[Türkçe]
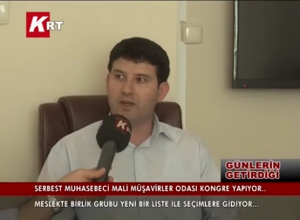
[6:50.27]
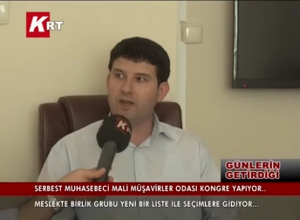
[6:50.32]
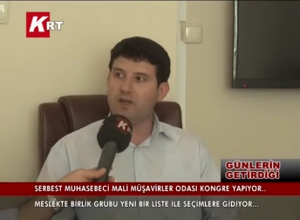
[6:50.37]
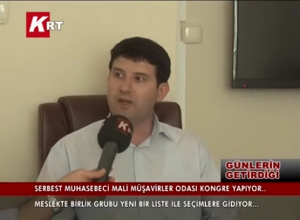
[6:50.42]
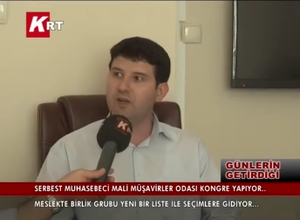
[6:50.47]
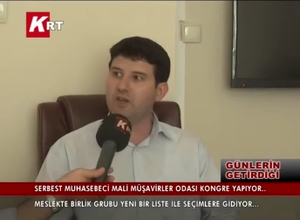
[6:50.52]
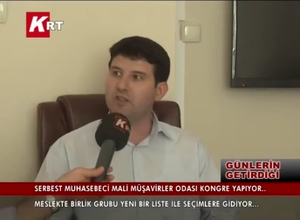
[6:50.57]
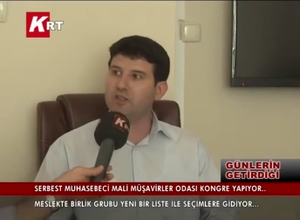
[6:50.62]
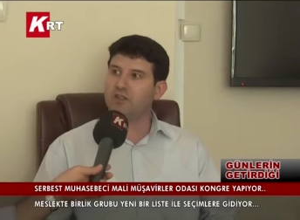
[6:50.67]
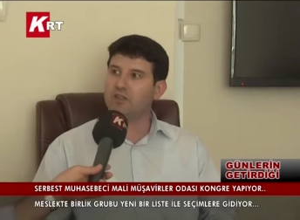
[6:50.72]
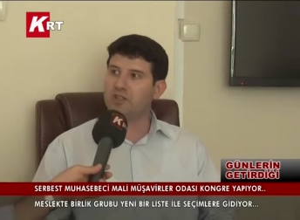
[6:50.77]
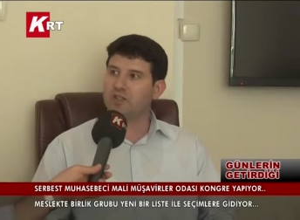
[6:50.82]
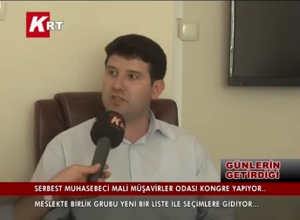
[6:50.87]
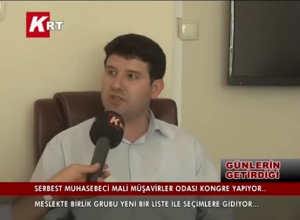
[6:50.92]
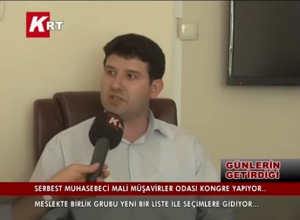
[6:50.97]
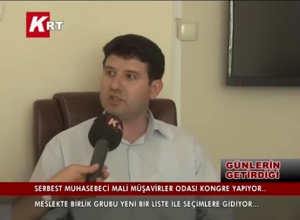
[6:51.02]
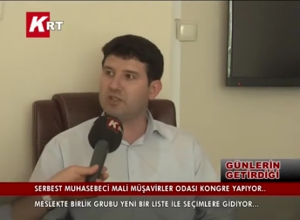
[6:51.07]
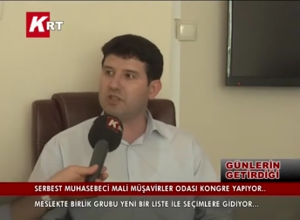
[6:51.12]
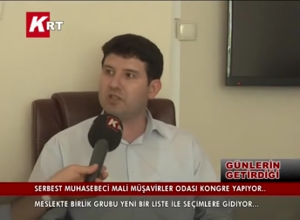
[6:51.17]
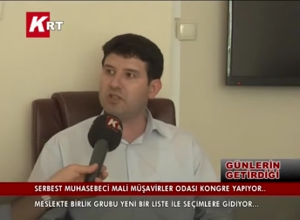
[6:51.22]
E, evet. E,
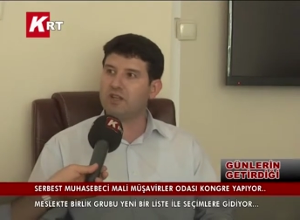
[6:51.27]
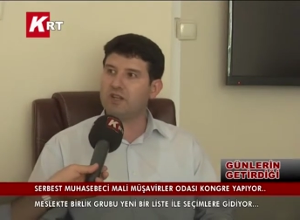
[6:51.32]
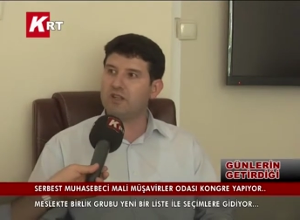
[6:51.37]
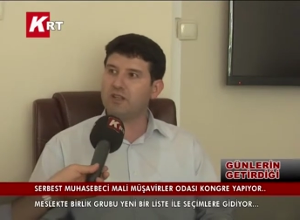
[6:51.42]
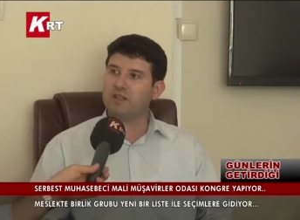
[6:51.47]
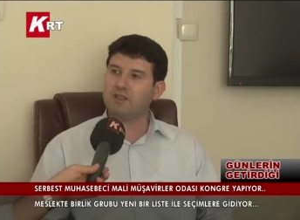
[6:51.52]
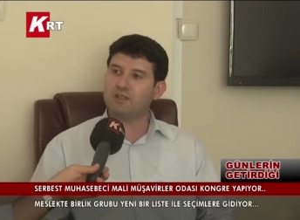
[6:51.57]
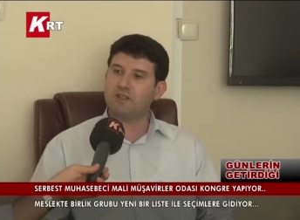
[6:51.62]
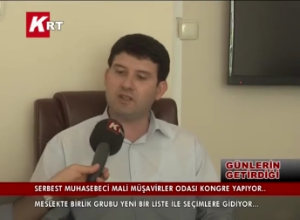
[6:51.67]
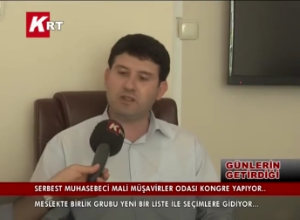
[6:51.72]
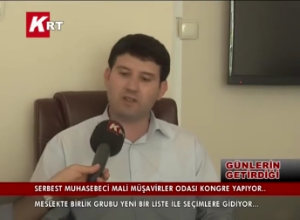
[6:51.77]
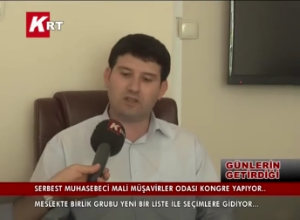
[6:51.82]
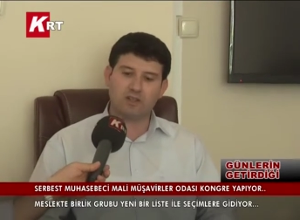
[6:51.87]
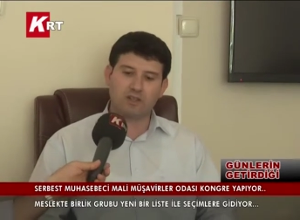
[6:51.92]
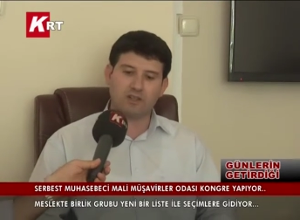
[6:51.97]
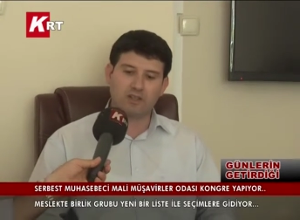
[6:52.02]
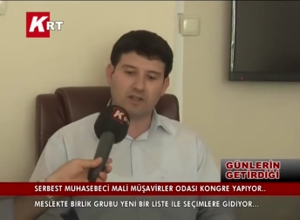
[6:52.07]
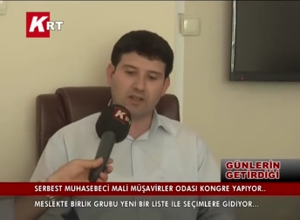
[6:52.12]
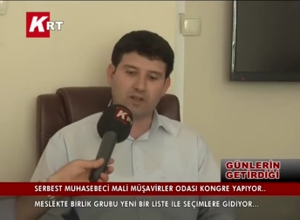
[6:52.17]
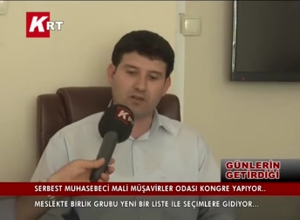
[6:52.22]
çeşitli ilçelerden
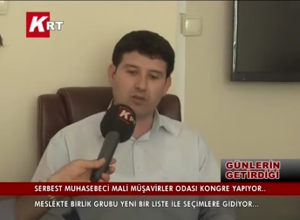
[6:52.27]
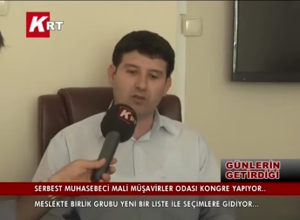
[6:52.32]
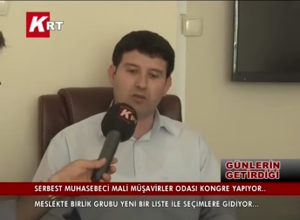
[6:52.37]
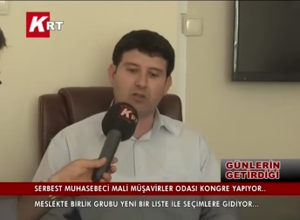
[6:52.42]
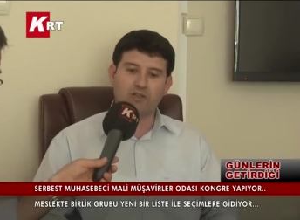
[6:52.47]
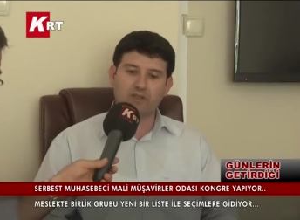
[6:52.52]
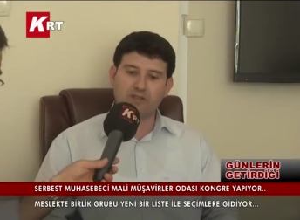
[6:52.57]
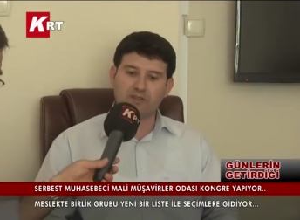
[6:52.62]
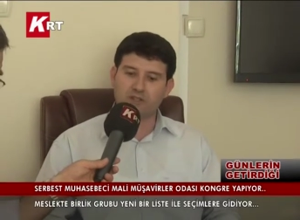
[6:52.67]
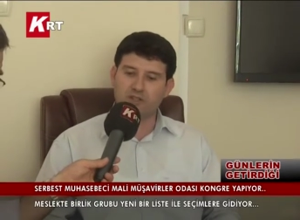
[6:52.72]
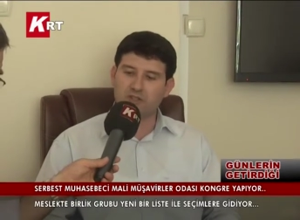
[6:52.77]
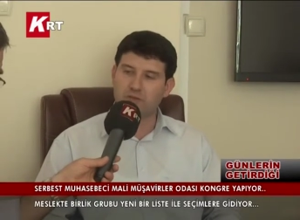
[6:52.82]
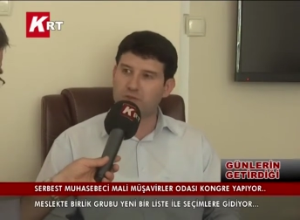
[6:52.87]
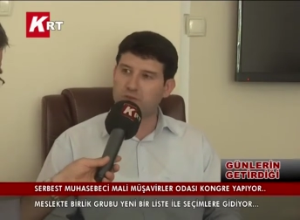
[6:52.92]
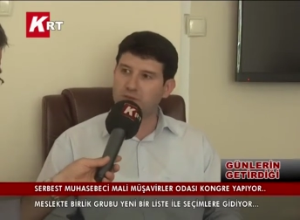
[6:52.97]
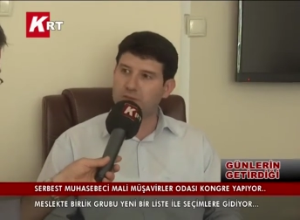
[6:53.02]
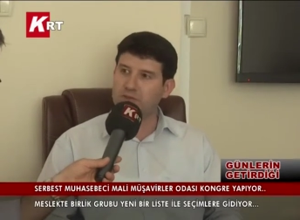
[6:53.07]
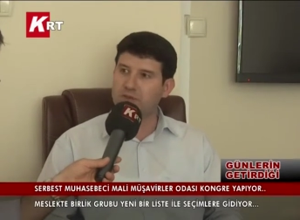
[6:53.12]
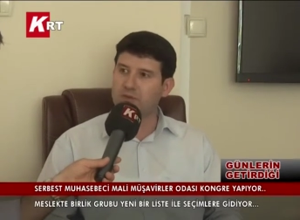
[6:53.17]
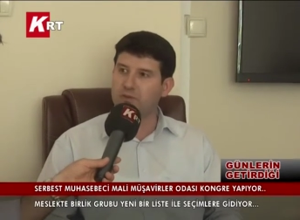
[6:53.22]
adaylarını alarak onlar da
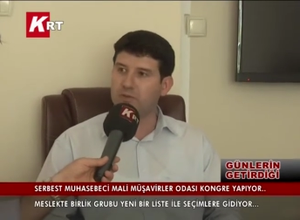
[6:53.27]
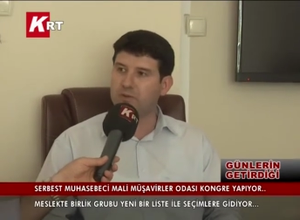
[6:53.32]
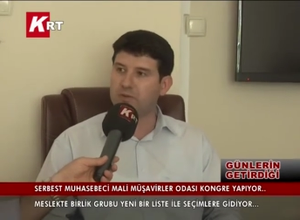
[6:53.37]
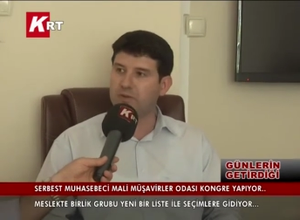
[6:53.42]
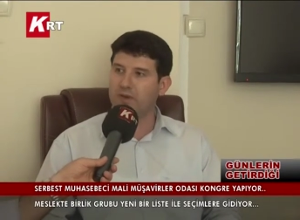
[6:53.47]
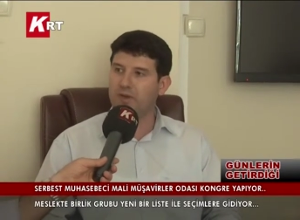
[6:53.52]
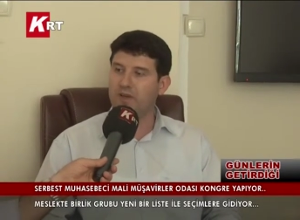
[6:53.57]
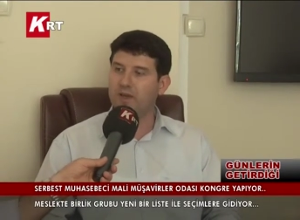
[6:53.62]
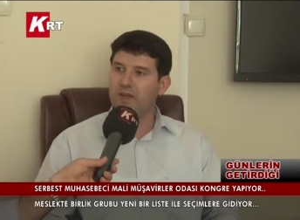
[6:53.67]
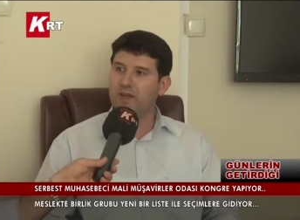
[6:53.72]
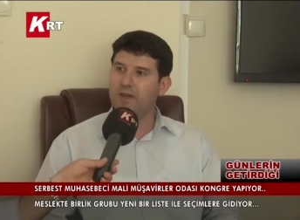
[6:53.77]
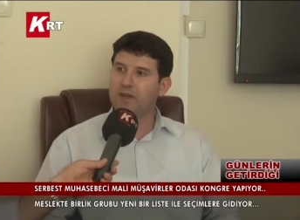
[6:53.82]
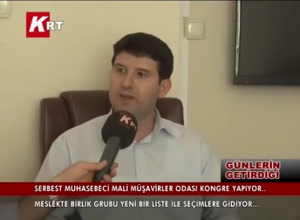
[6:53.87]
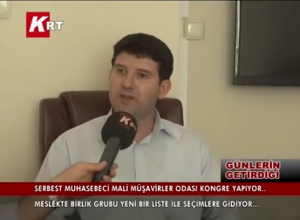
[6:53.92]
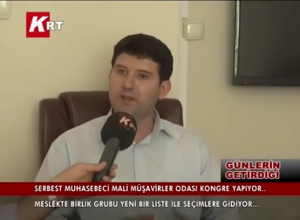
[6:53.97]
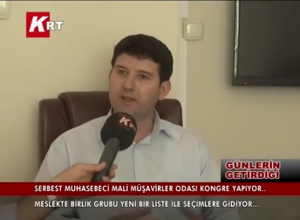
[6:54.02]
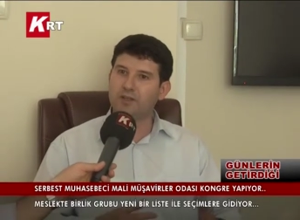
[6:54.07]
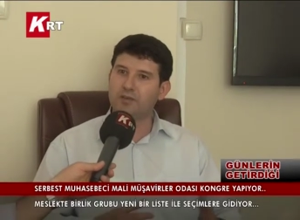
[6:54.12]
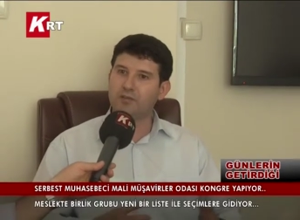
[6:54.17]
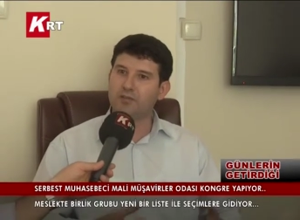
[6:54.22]
seçimlere bizim gibi
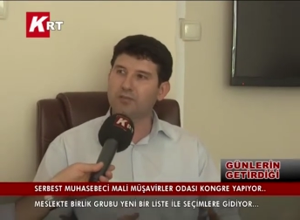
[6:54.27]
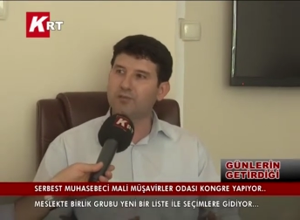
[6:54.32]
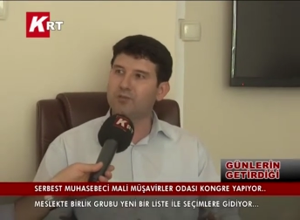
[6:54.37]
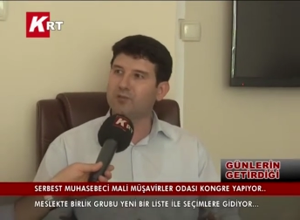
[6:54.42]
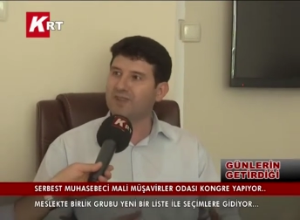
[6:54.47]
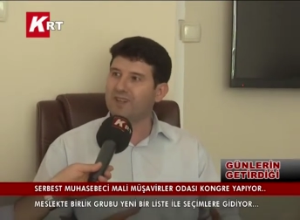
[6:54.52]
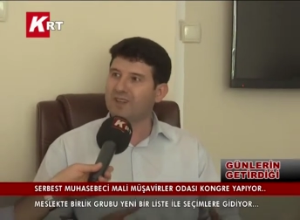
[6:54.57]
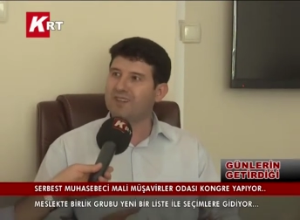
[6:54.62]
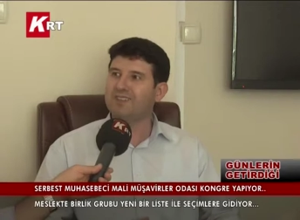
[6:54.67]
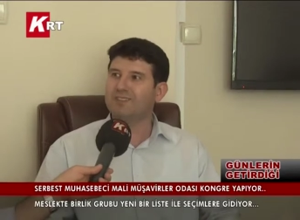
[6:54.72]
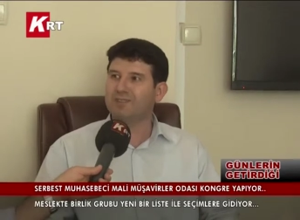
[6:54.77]
e, rakibimiz olarak